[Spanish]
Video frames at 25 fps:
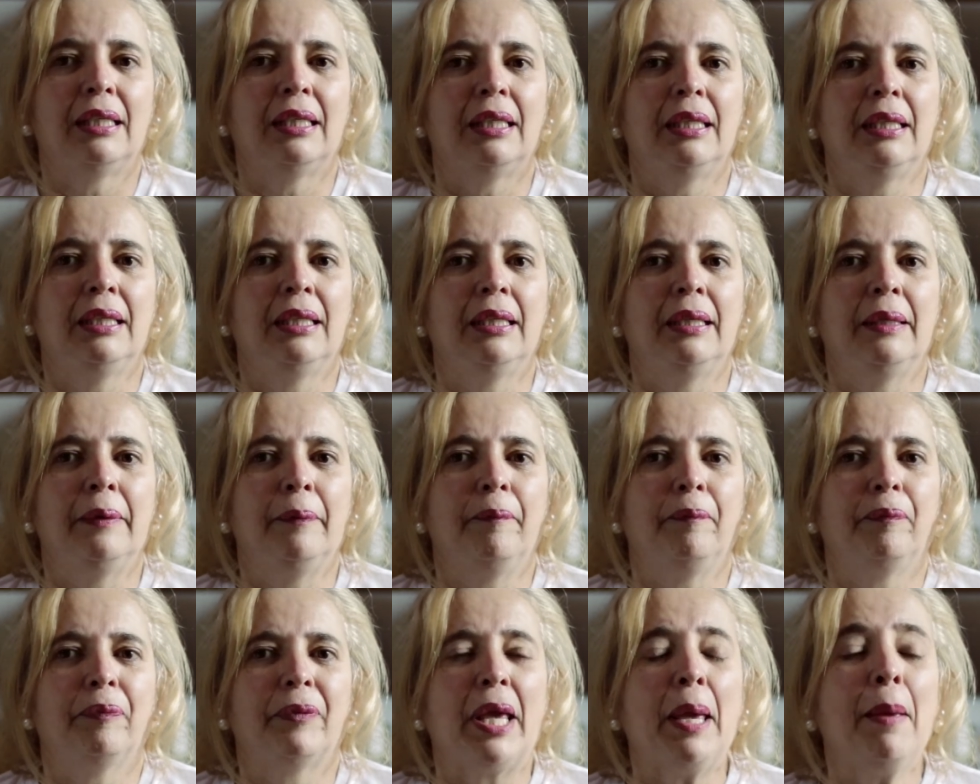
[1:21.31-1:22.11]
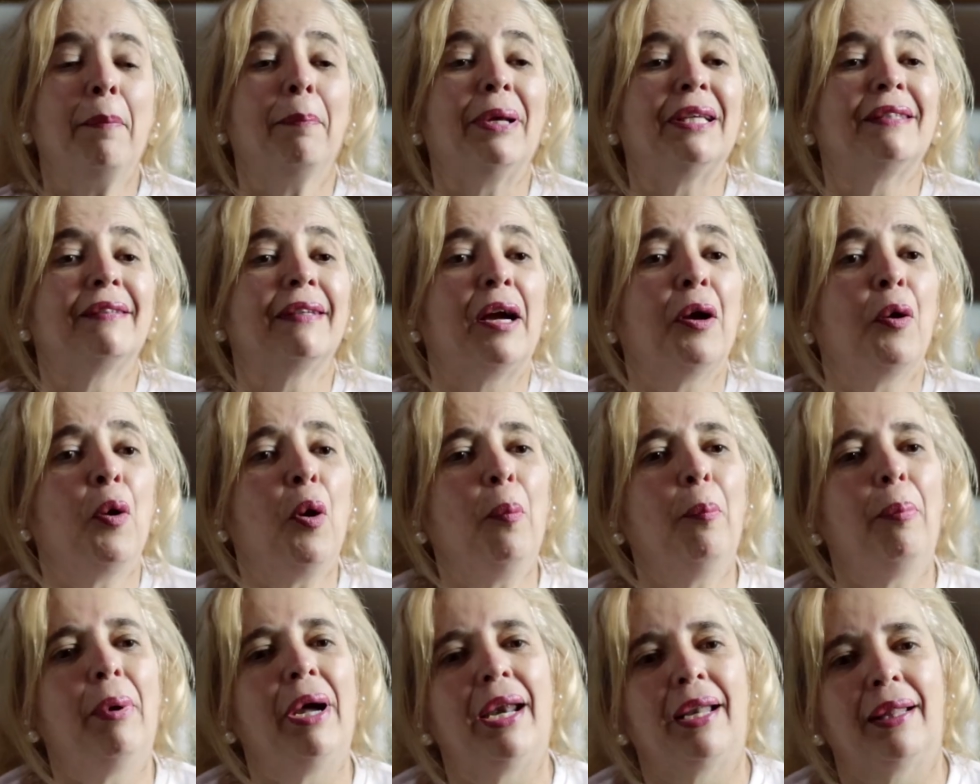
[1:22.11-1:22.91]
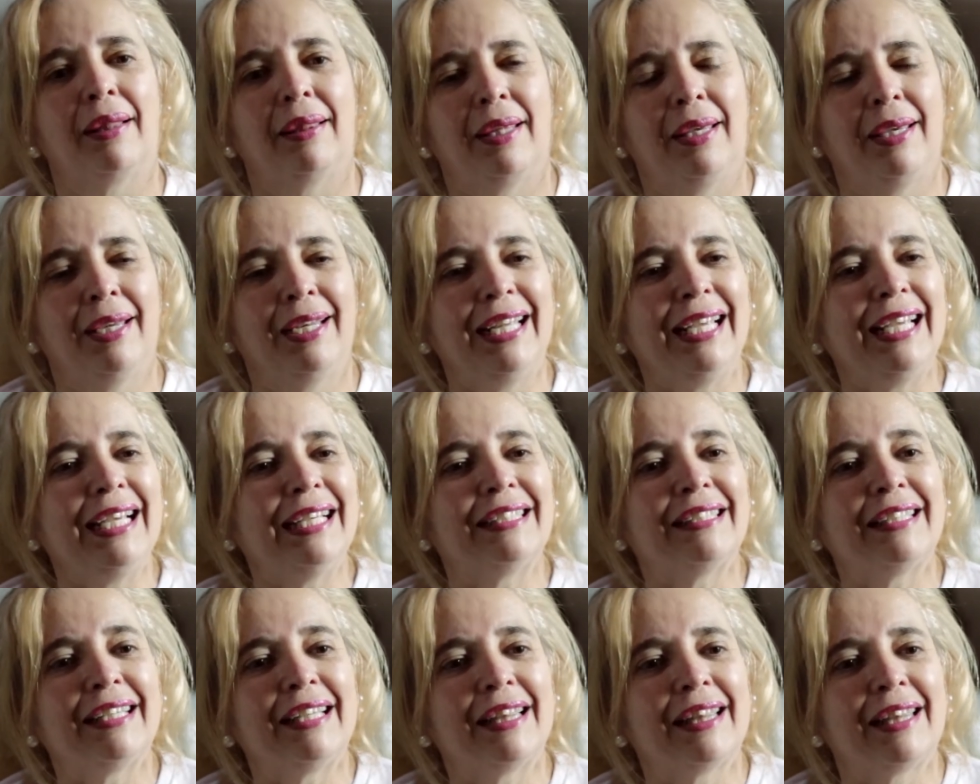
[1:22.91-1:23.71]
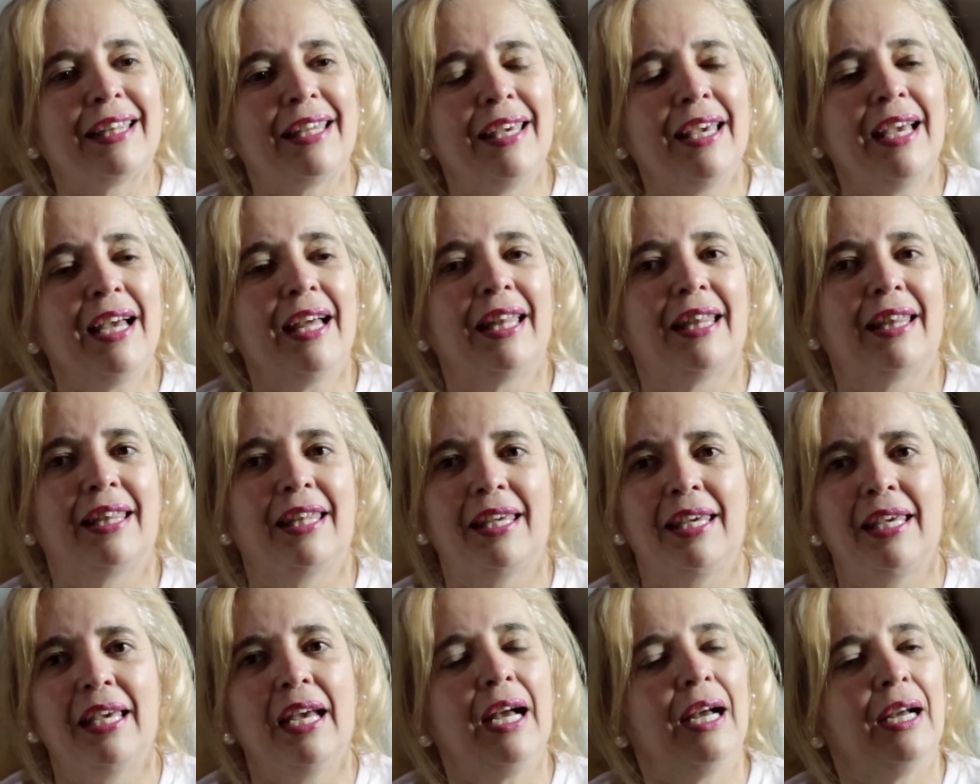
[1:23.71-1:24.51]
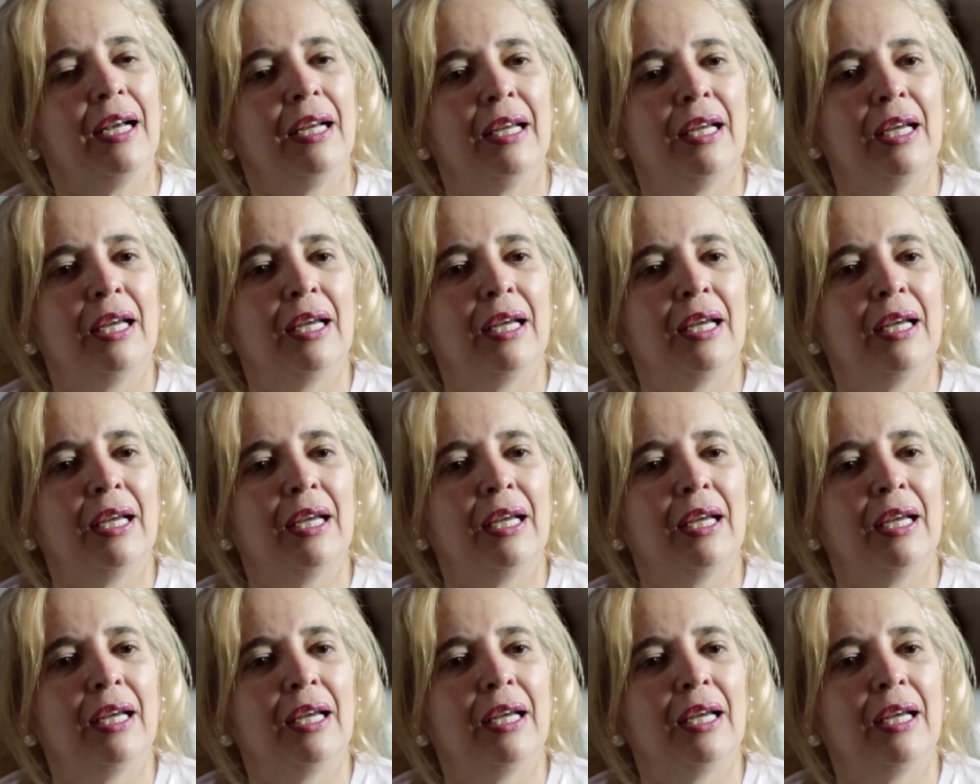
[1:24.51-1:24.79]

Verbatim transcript: y empecé a compartir ese día a día